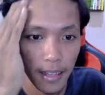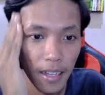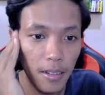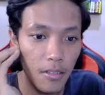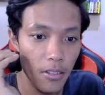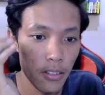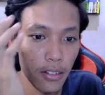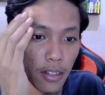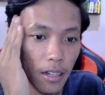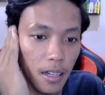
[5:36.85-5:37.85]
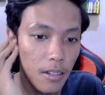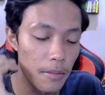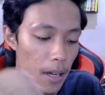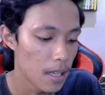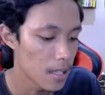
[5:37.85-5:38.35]
Aduh, aduh
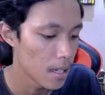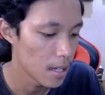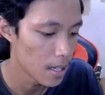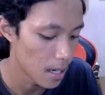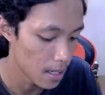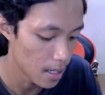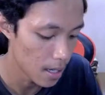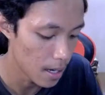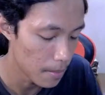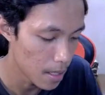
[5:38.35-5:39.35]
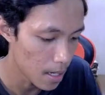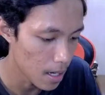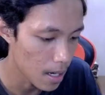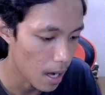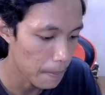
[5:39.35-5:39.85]
Bang J ini yang tidak menjaga
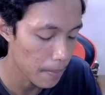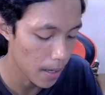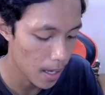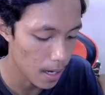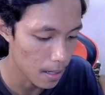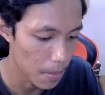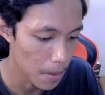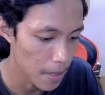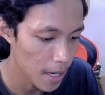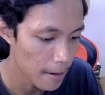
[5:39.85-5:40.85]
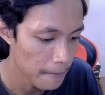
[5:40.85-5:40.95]
kerapian teman-teman ya.